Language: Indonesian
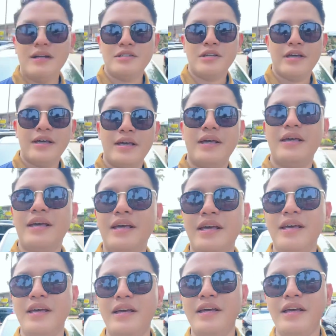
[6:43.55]
Hai cuy,
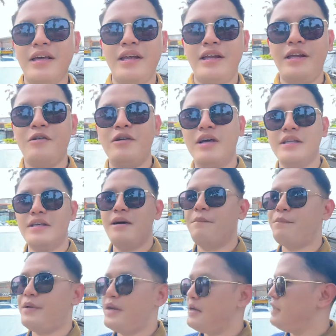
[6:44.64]
ini udah
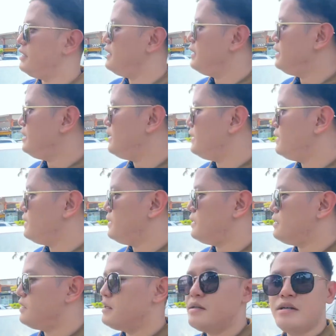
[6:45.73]
nyampe di
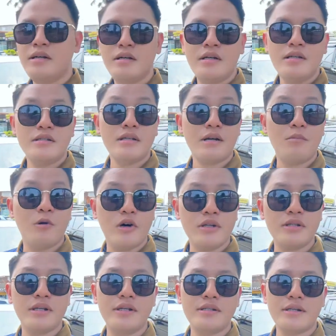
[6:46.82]

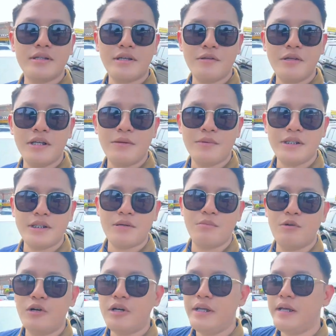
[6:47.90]
Cirebon. Jadi ceritanya udah nyampe
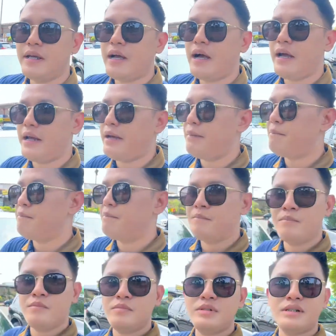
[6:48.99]
Cirebon di KM
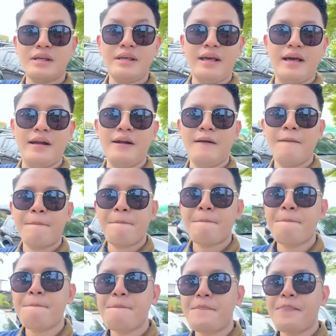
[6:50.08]
sekian.
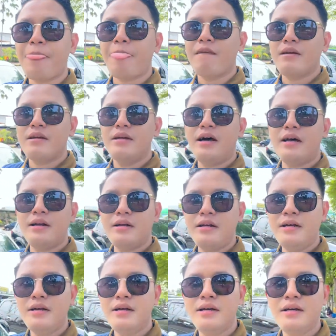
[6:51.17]
Dan
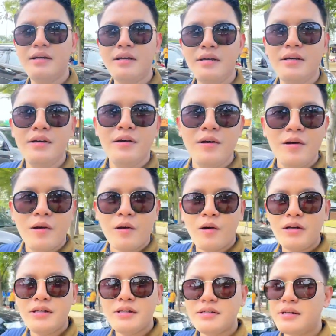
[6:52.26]

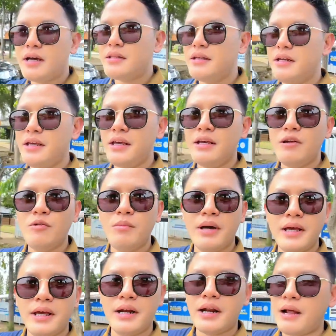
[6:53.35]
kondisi saat ini
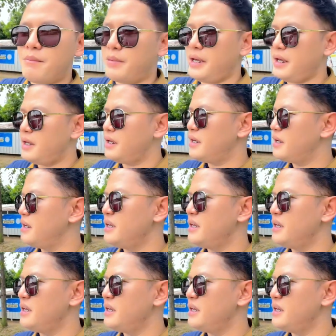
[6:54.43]
lumayan rame